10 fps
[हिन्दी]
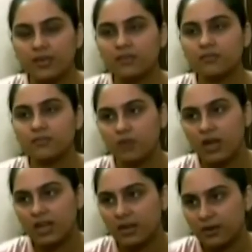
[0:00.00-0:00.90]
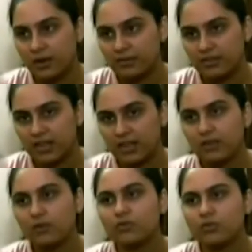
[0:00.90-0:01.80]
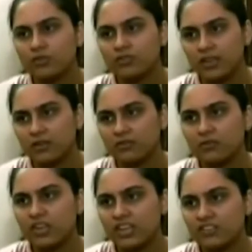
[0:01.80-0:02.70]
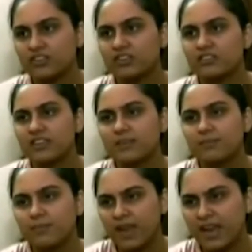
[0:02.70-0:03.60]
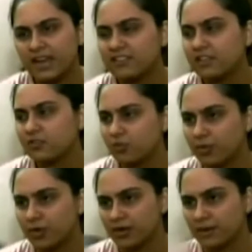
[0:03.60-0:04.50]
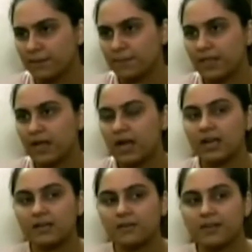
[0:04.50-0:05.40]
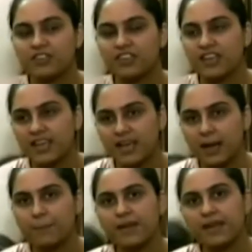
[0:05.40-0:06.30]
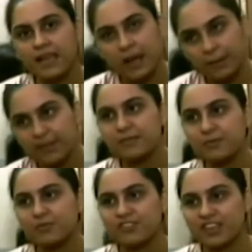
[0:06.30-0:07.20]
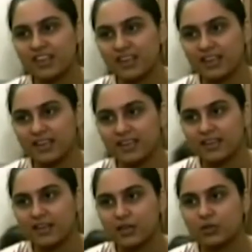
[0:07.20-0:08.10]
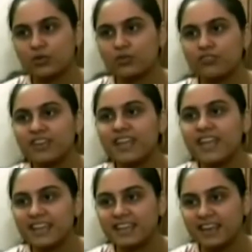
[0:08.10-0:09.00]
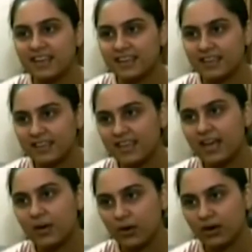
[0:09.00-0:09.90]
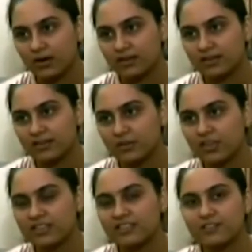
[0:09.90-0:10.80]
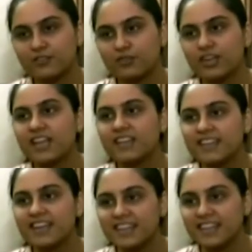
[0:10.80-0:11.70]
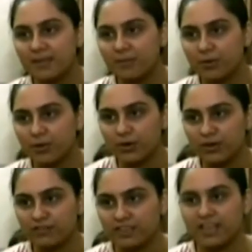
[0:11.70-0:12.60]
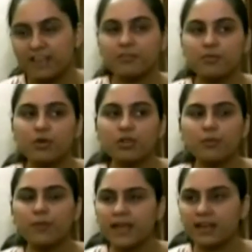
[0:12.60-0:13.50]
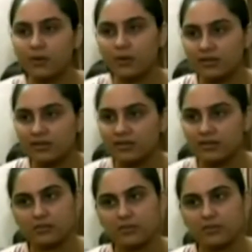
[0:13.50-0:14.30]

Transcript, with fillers: जो भी वो हल्ला गुल्ला मचा रहे हैं लोग रोक सकें उनको टीचर्स या मेड्स या जो भी हैं अगर बच्चे अपने आप ही सब कुछ करेंगे तो फिर डे केयर है क्या हुआ तो ये सिर्फ इसको डे सेंटर नहीं बोल दो ना फिर या फिर बोल दो प्ले ग्राउंड